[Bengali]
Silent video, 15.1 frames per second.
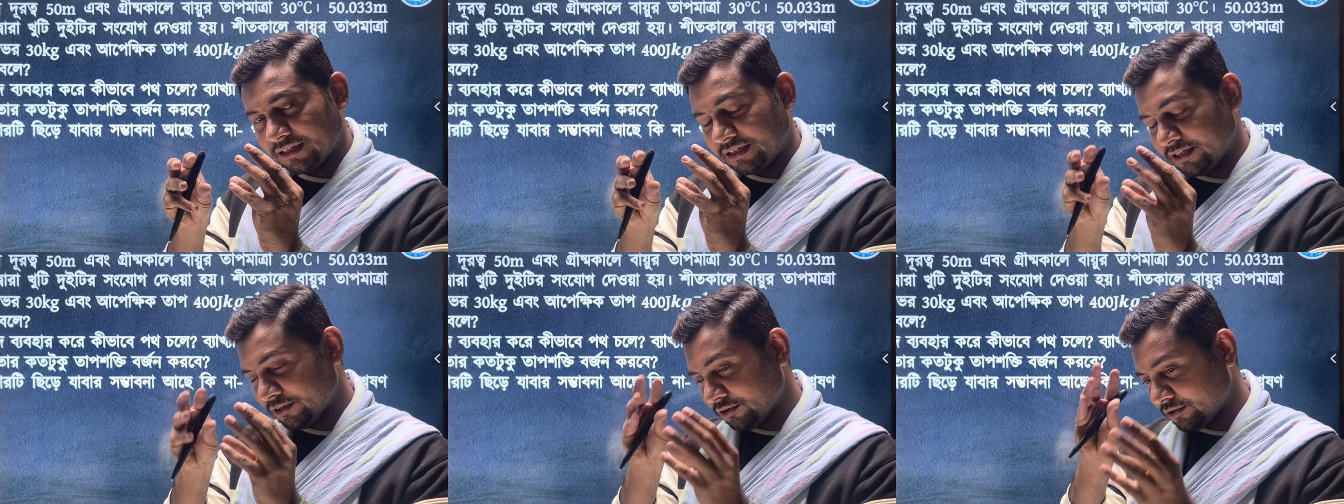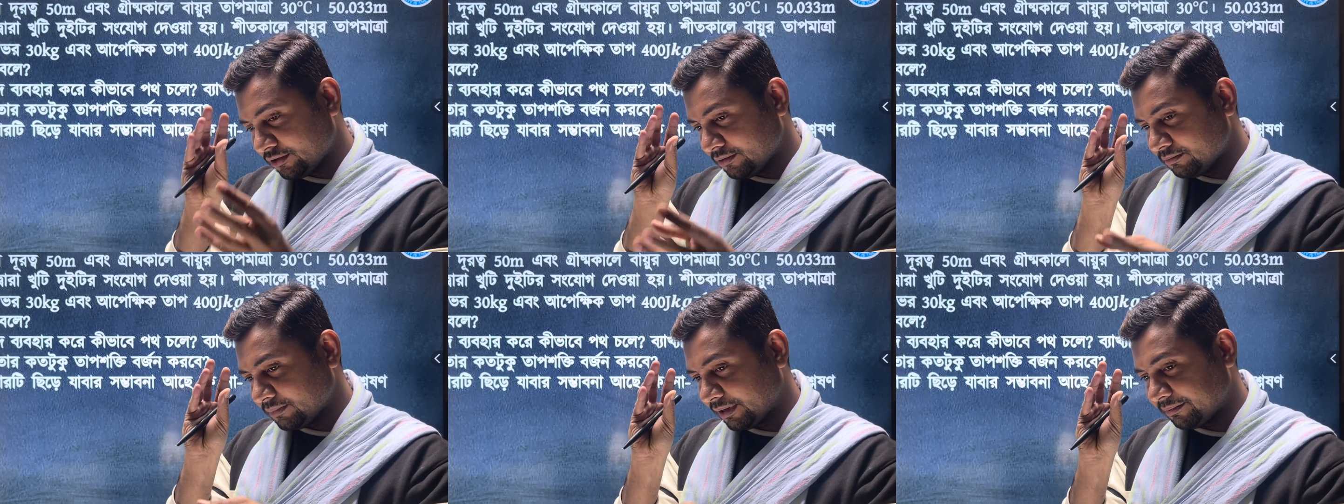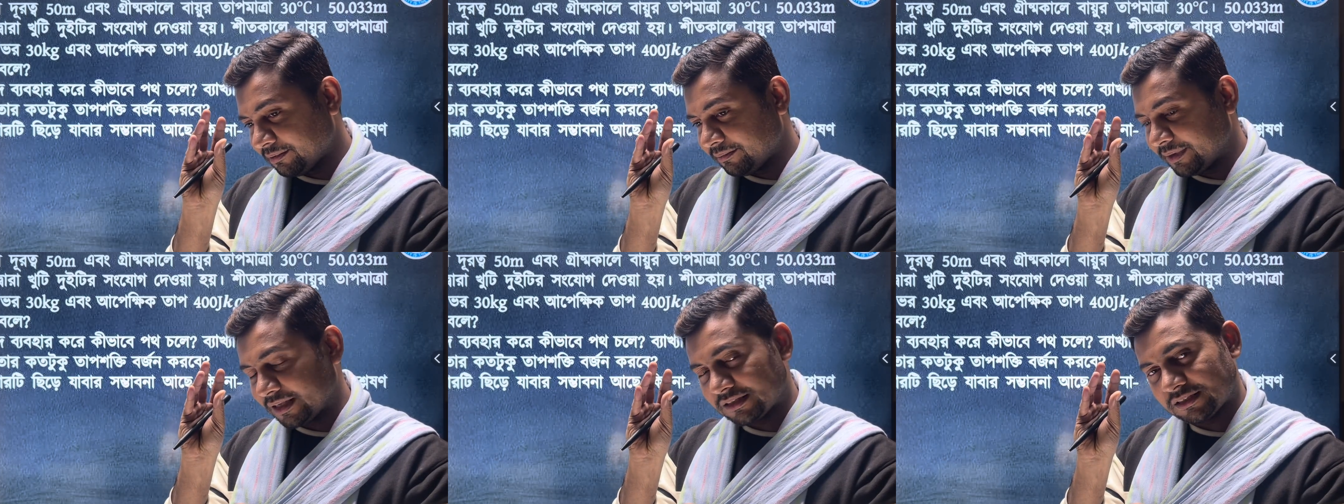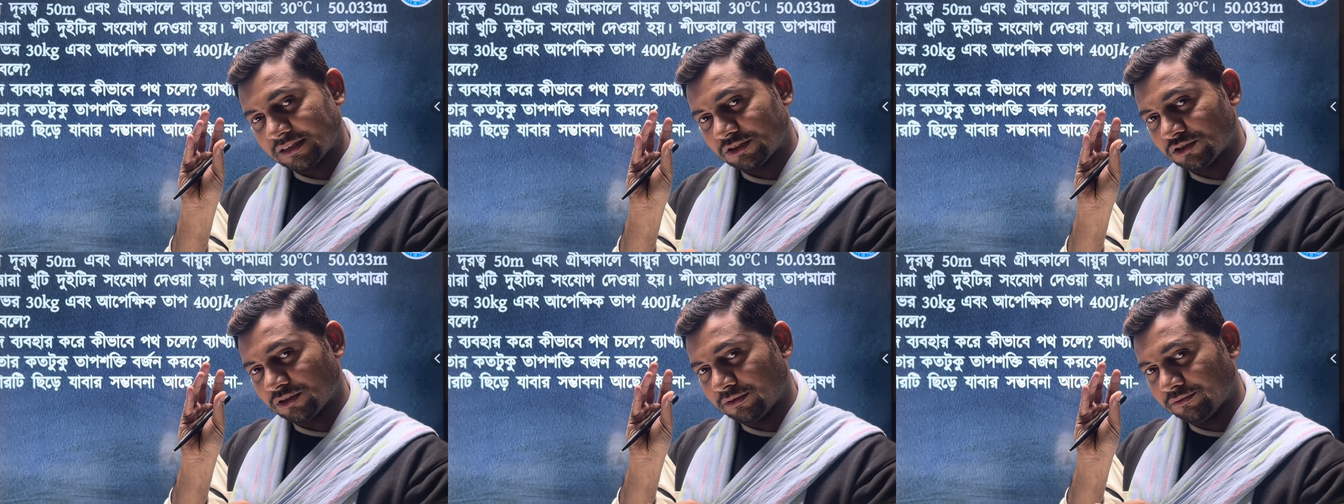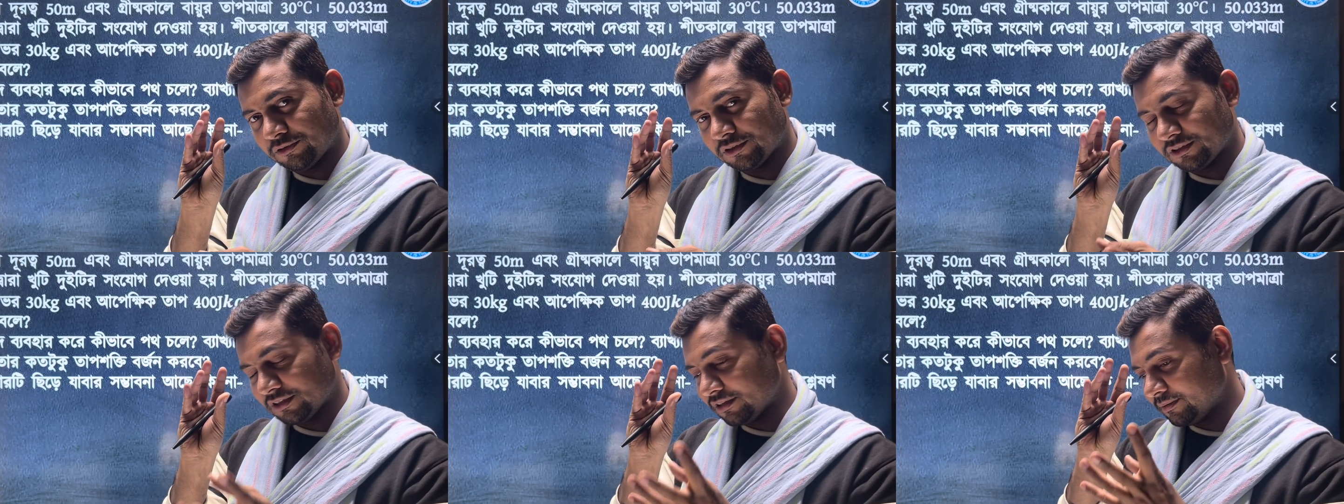কীরকমভাবে ম্যাথটা সলভ
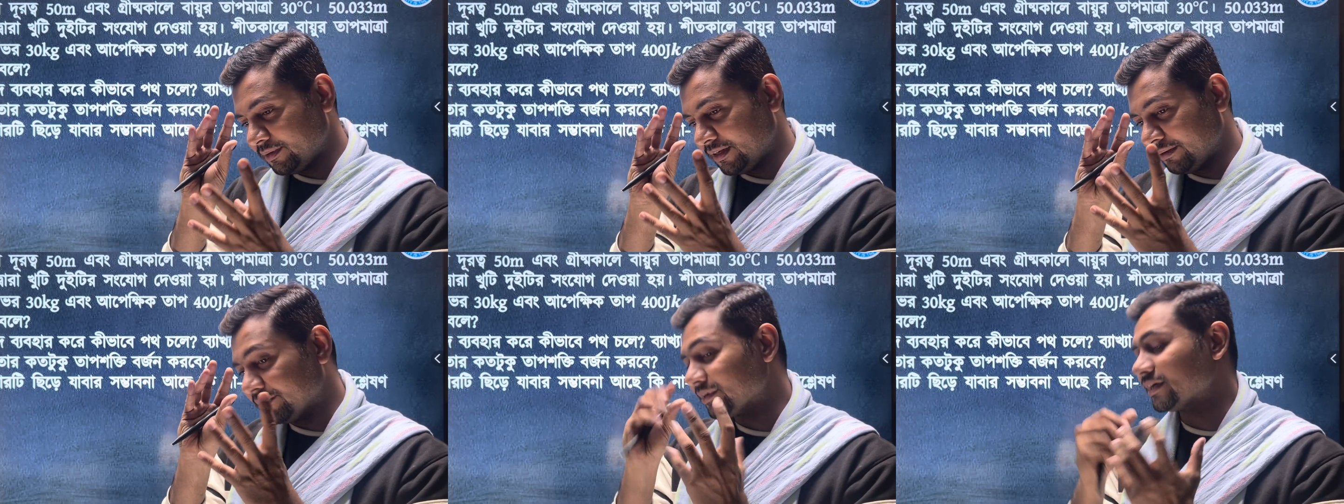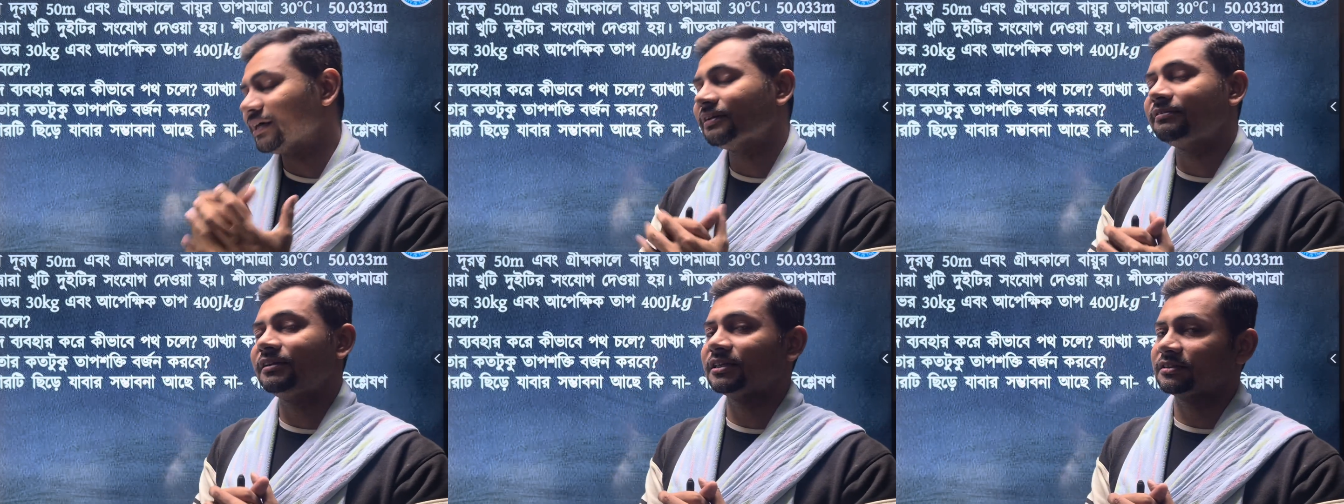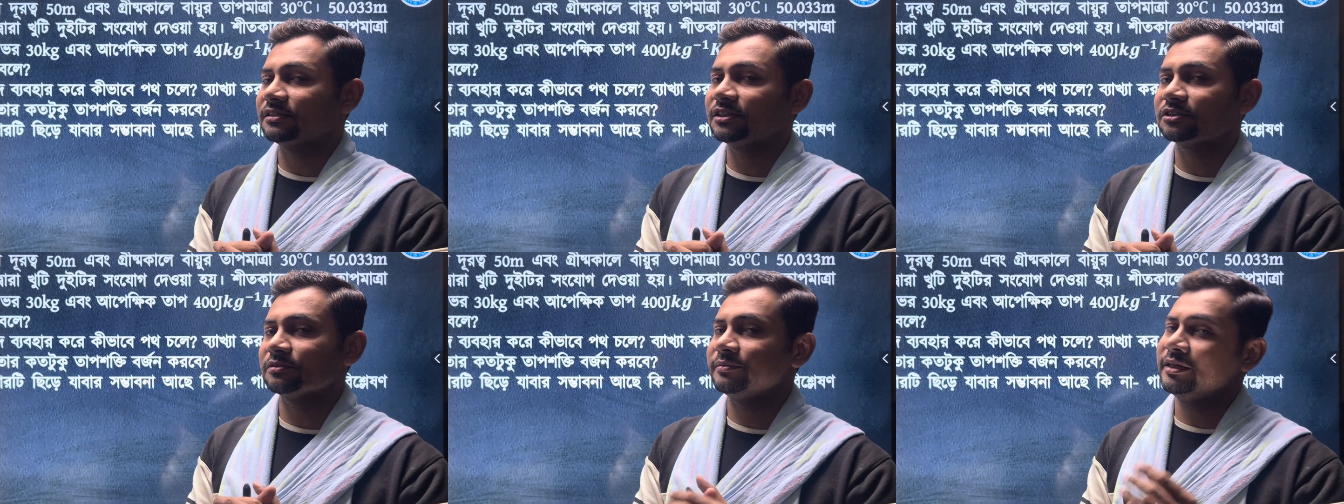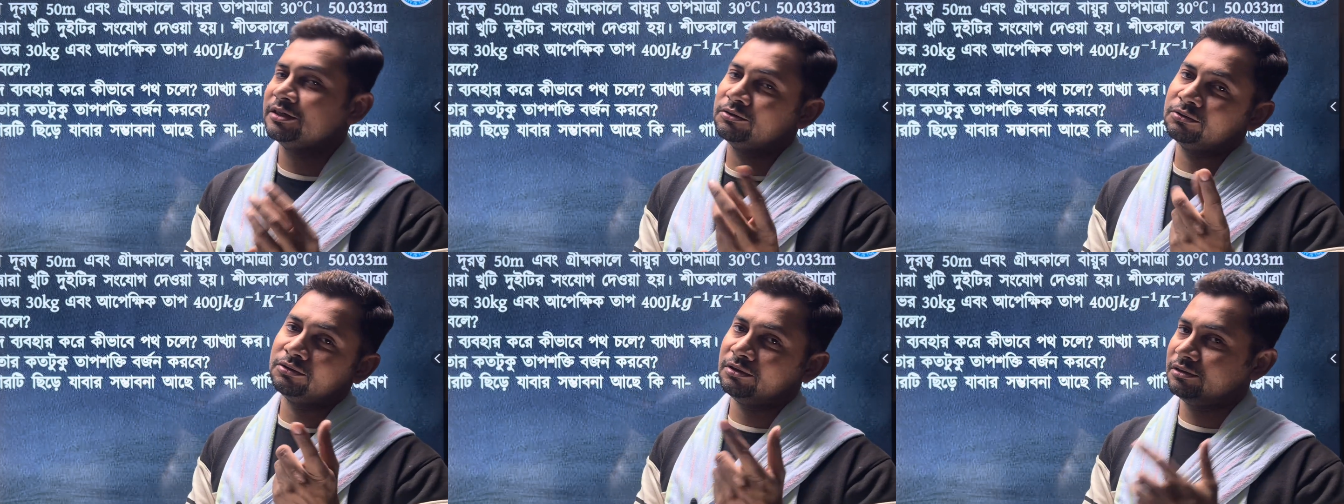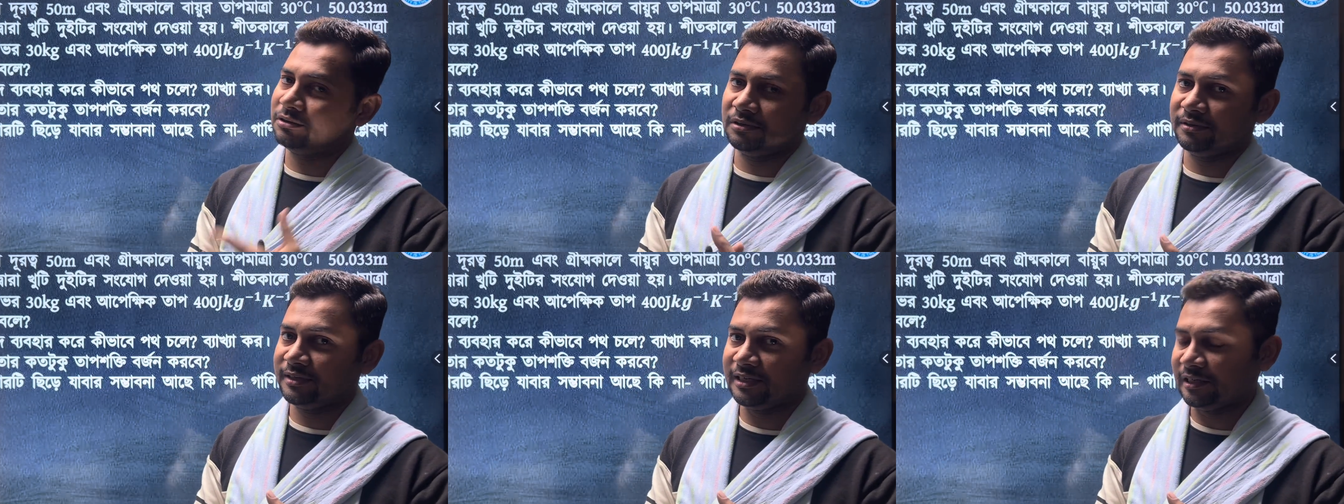করতে হবে এবং ক্যালকুলেশনের সময় একটু দক্ষ
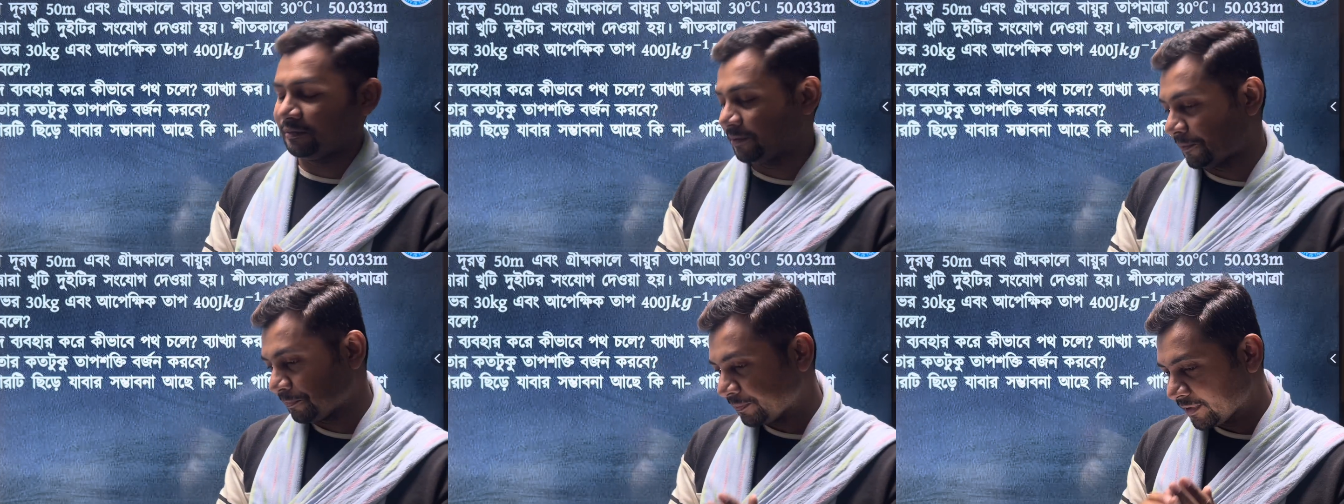হওয়া লাগবে